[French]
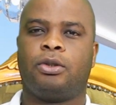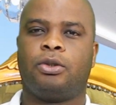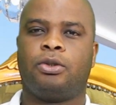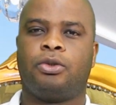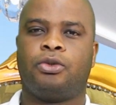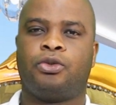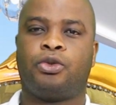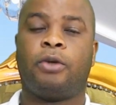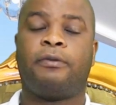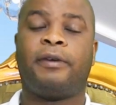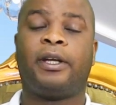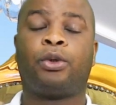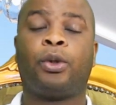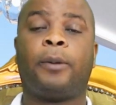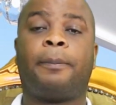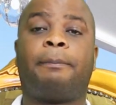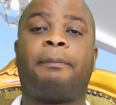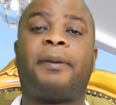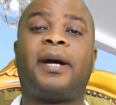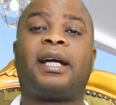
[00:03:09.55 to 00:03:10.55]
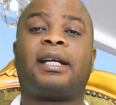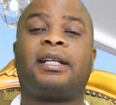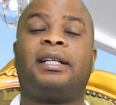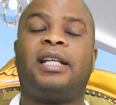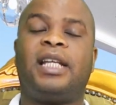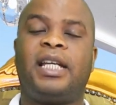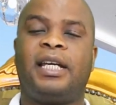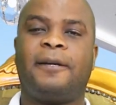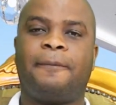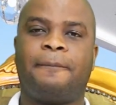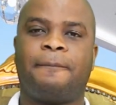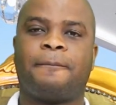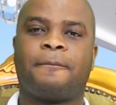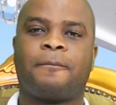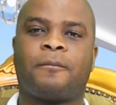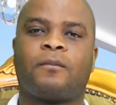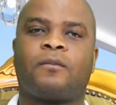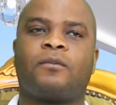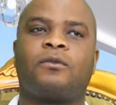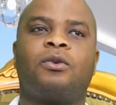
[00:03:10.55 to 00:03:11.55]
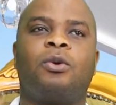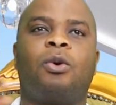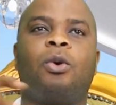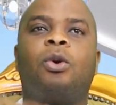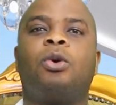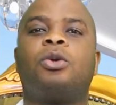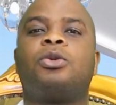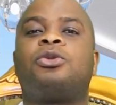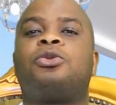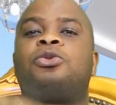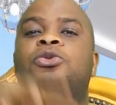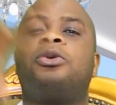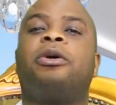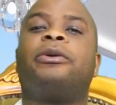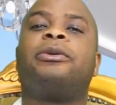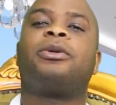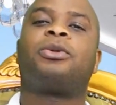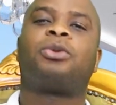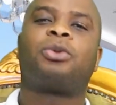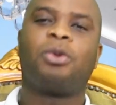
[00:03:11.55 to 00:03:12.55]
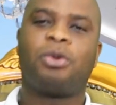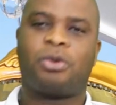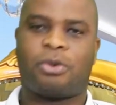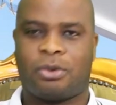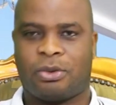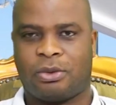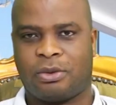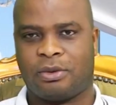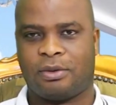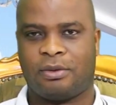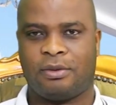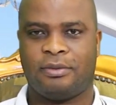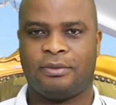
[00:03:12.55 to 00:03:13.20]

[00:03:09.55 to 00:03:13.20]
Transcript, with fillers: Je vais te parler aux yeux de tous.